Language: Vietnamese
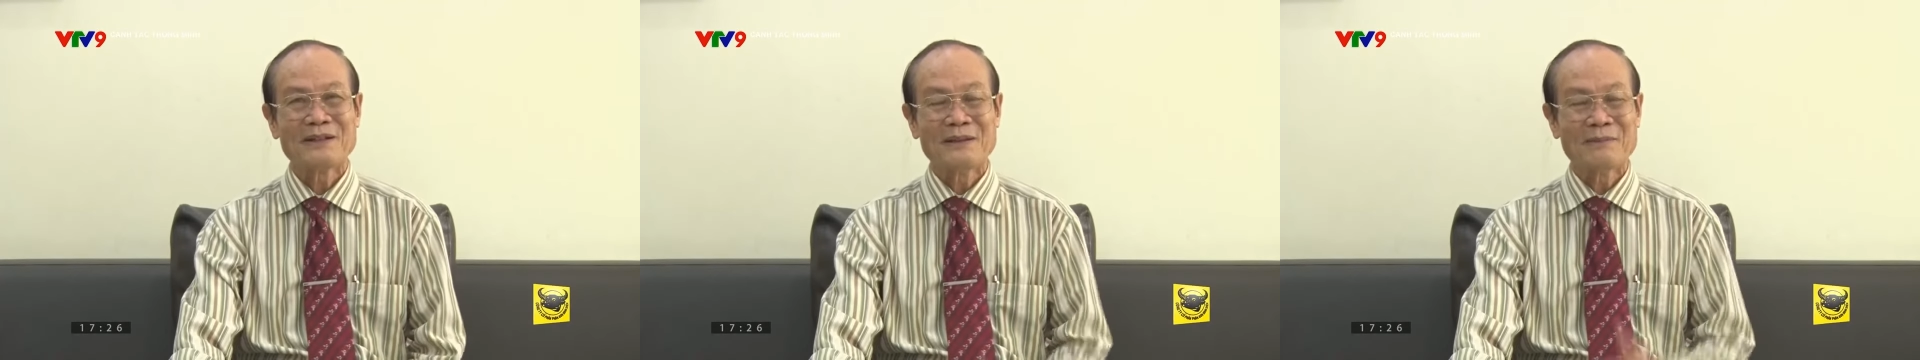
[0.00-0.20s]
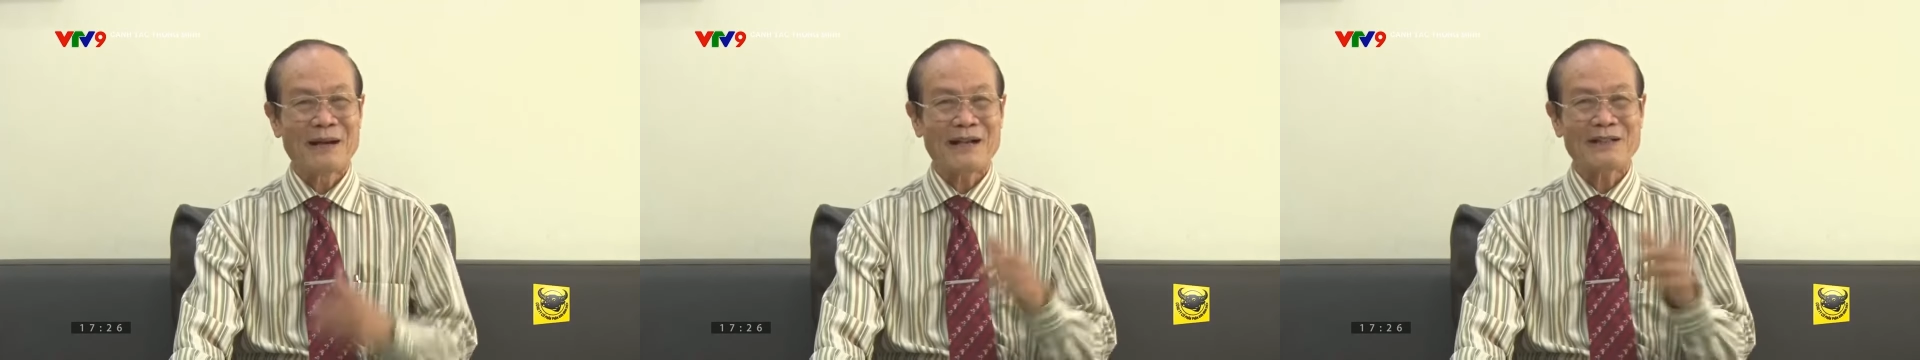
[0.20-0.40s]

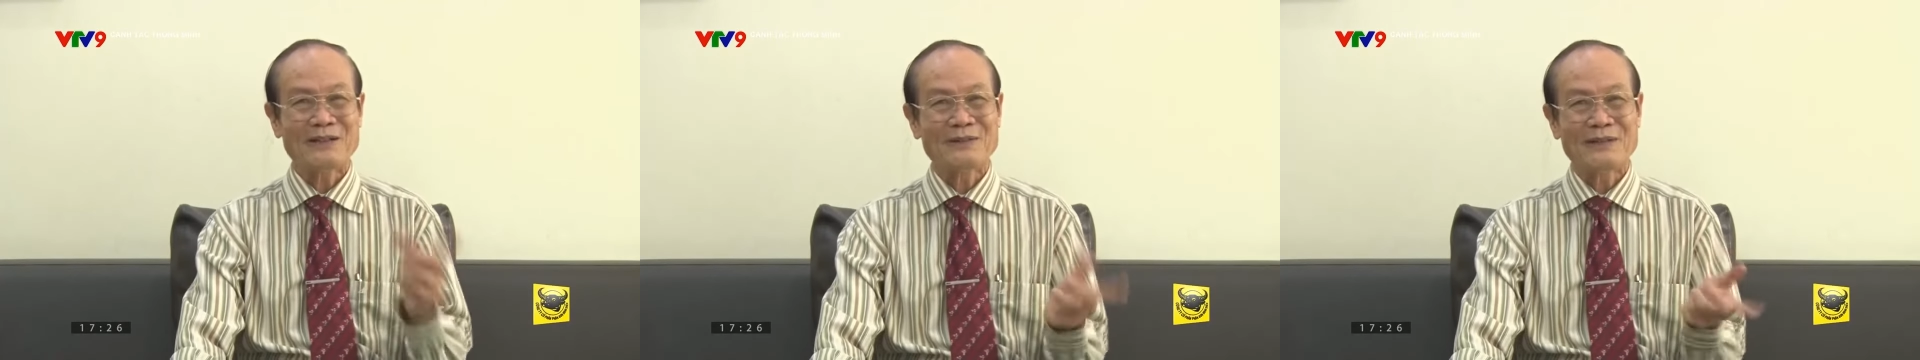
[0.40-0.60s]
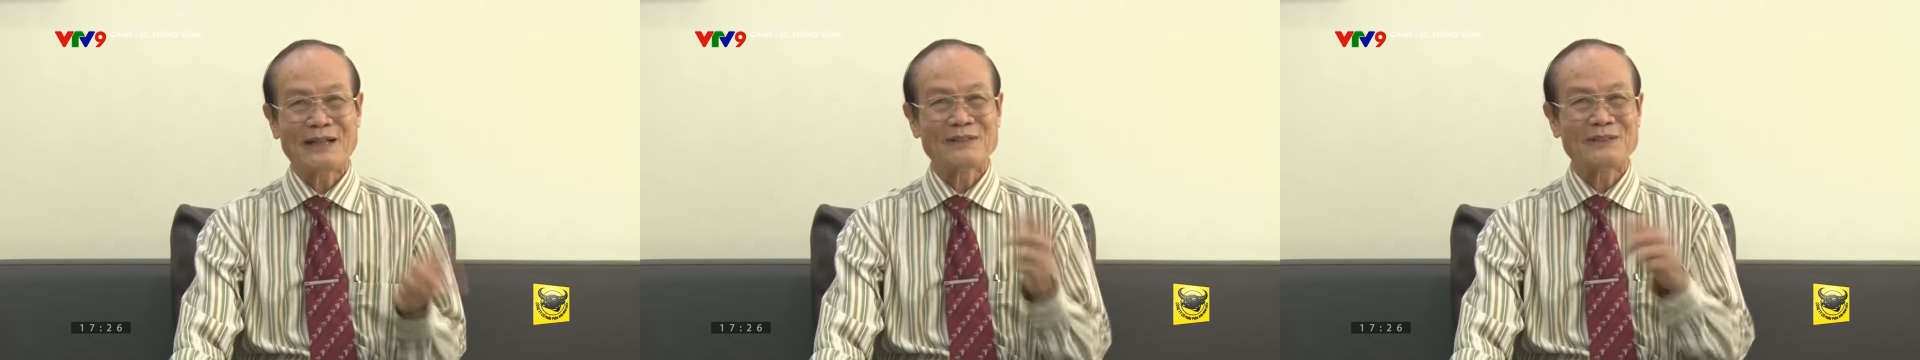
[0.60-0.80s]
Nhưng mà cái
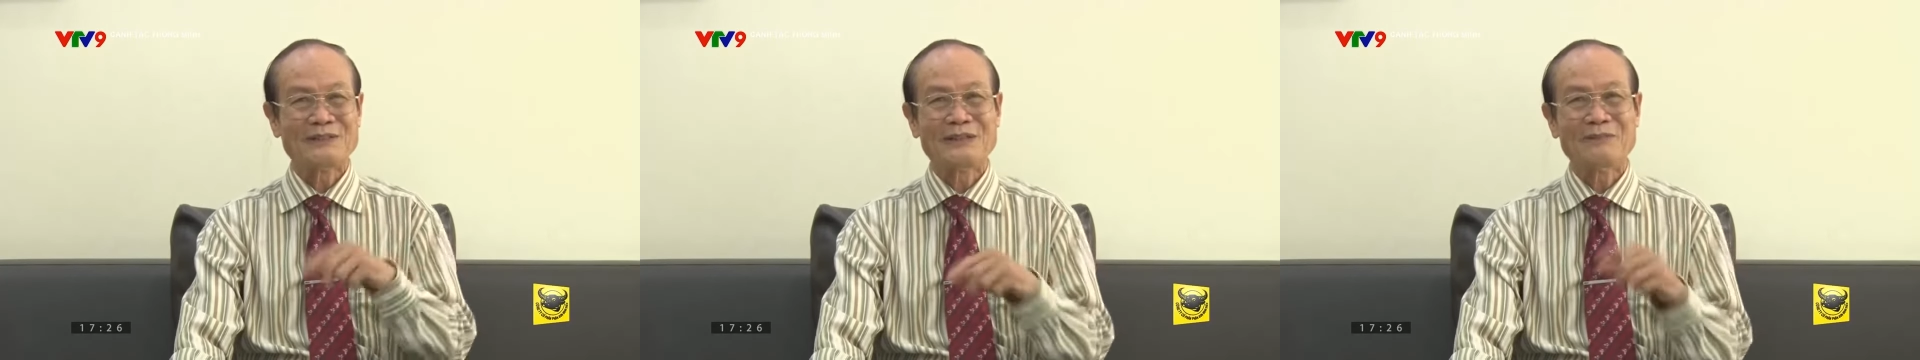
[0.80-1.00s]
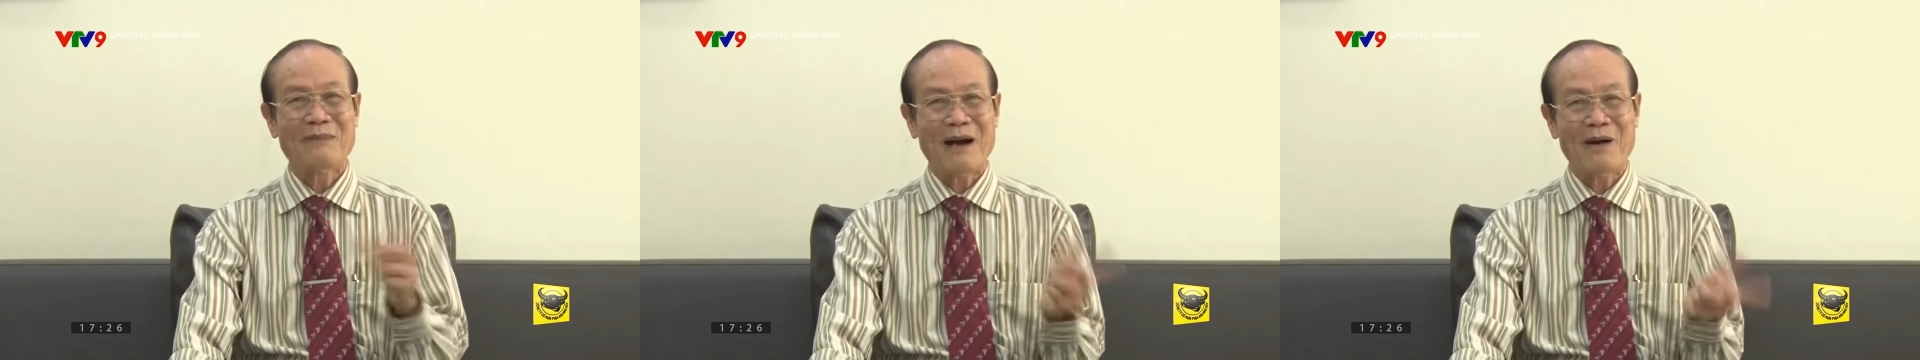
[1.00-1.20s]
chỗ này tôi
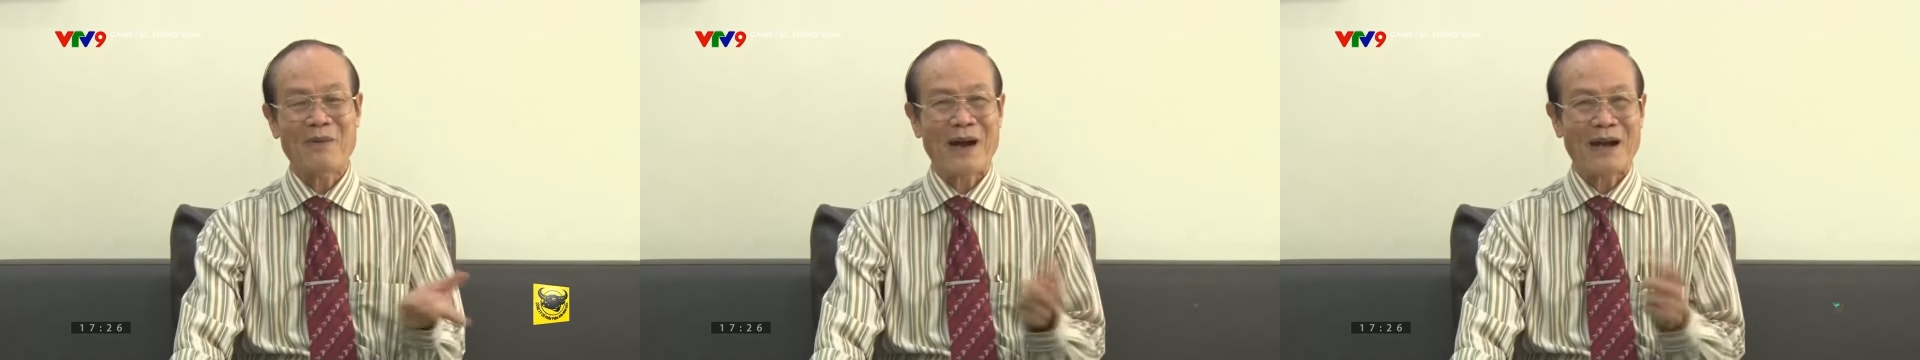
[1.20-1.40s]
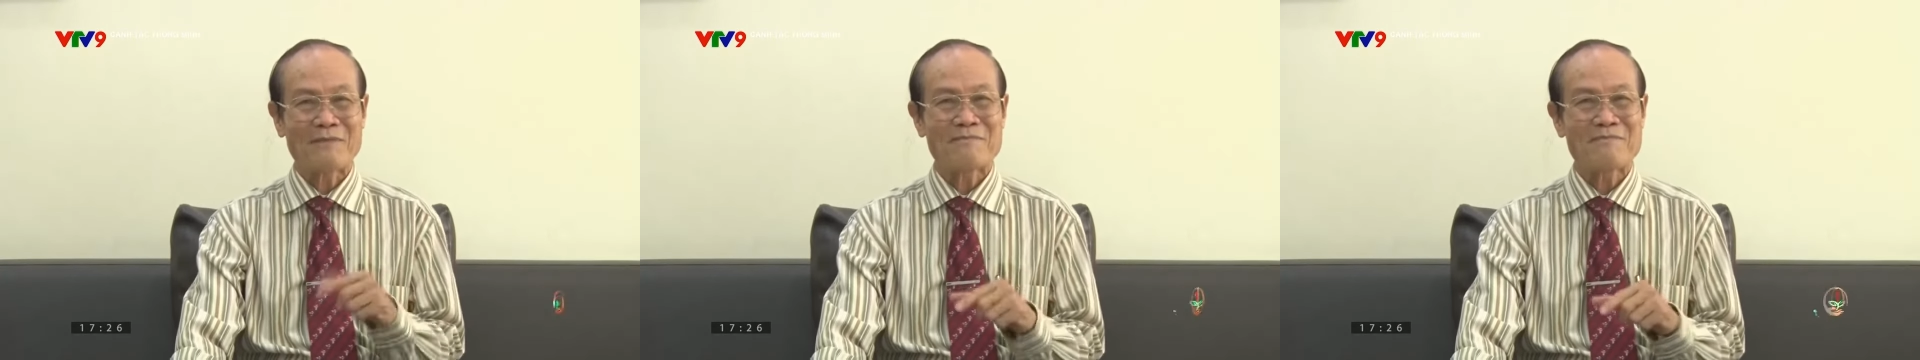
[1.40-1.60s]
xin mở
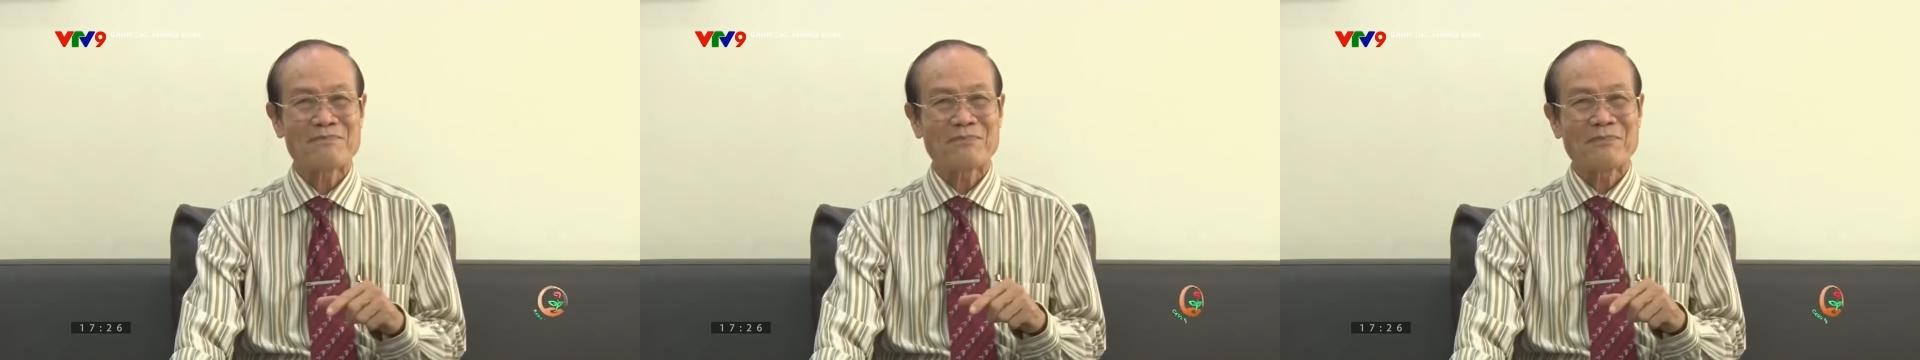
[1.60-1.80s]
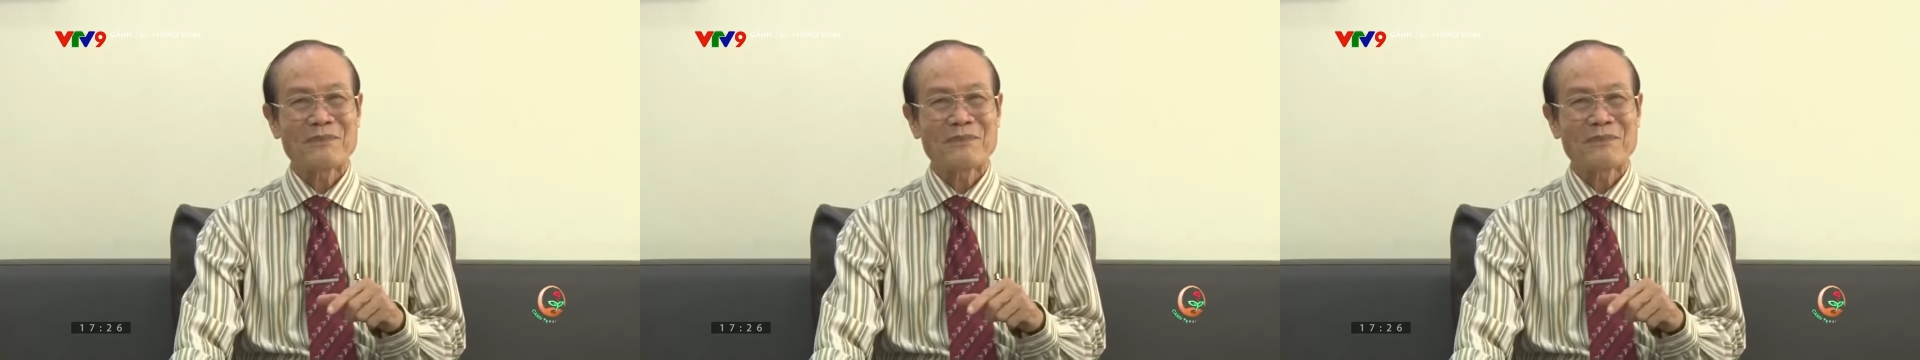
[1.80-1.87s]
ngoặt,